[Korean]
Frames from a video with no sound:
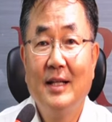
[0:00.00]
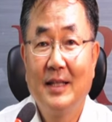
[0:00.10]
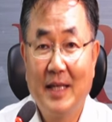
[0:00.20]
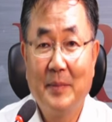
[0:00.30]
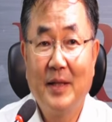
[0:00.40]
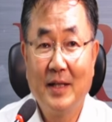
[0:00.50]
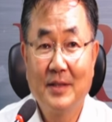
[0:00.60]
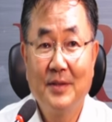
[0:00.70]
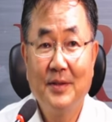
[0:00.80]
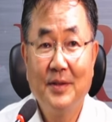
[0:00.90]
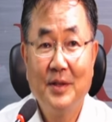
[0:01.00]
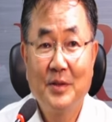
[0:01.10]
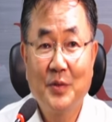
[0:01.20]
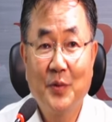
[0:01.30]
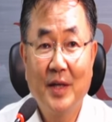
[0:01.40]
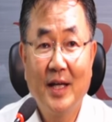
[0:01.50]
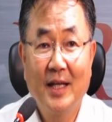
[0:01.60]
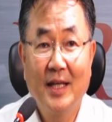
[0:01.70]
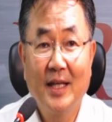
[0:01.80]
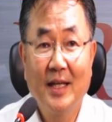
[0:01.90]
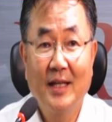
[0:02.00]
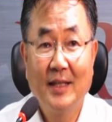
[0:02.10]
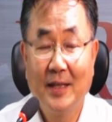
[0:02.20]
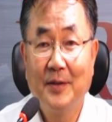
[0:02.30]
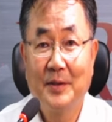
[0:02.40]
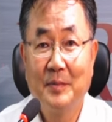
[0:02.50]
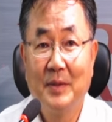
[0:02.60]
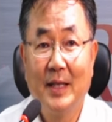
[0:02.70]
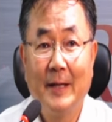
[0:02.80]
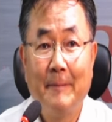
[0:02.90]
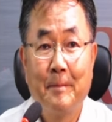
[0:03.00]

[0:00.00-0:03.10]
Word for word: 개발해서 소개하게 된 것입니다.